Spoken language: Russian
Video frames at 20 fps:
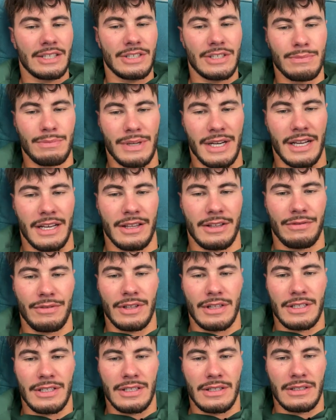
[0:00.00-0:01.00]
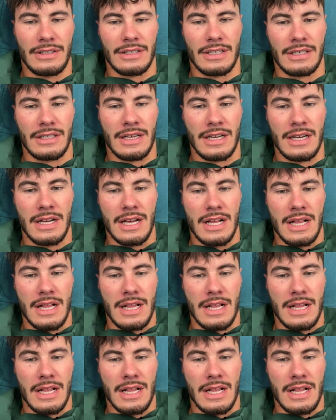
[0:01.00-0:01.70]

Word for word: Даже брекетов не носил никогда.